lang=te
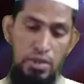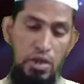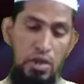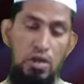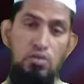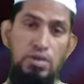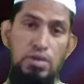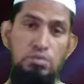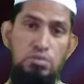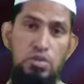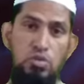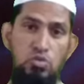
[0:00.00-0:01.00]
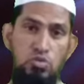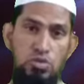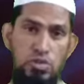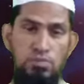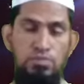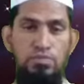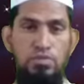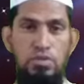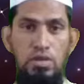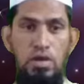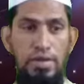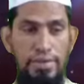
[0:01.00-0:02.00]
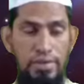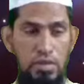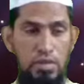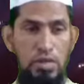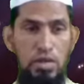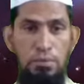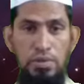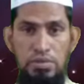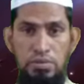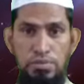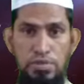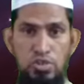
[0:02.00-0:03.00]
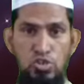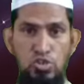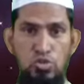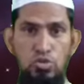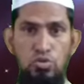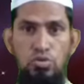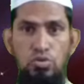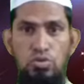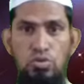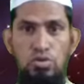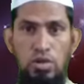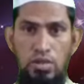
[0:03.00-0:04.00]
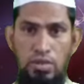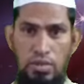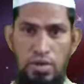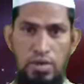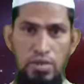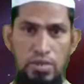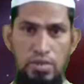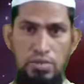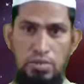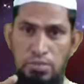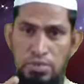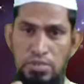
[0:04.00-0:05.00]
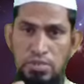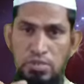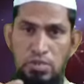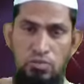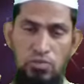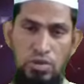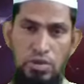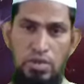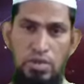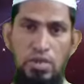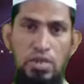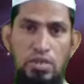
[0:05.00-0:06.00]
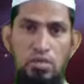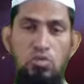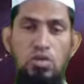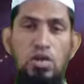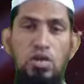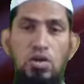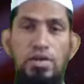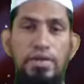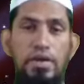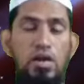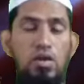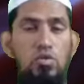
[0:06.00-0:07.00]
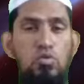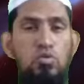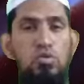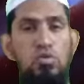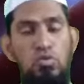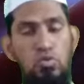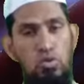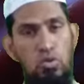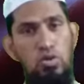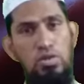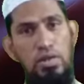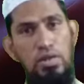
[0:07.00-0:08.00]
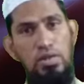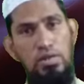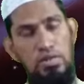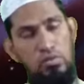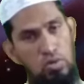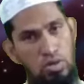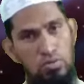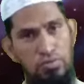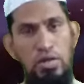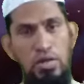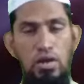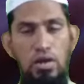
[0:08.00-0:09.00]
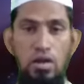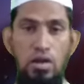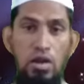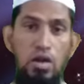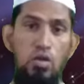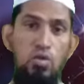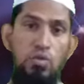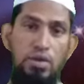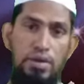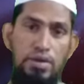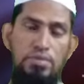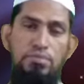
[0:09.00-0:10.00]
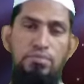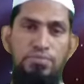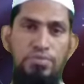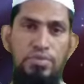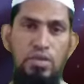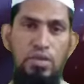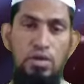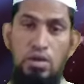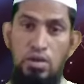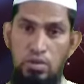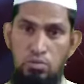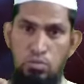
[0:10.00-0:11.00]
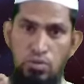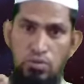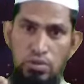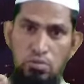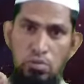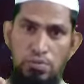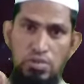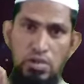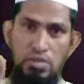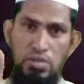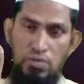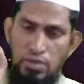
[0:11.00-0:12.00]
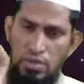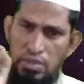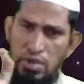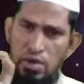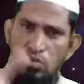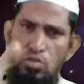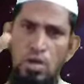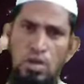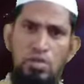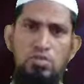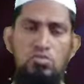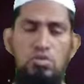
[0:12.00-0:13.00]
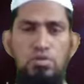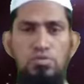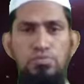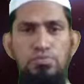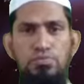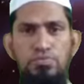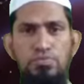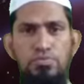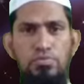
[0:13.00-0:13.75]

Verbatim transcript: దానికి ఘాట్లు వేయటం జరుగుతుంది అది ఏదైతే కప్పకి సంబంధించిందో దానికి సంబంధించినటువంటి ఎన్నైతే ఉంటాయో అన్ని ఘాట్లు ఒక్కొక్క తాళానికి ఒక్కొక్క విధంగా ఘాట్లు ఉంటాయి ప్రవక్త మొహమ్మద్ సుల్లాహం వారు ఇదే ఉదాహరణ ఇస్తున్నారు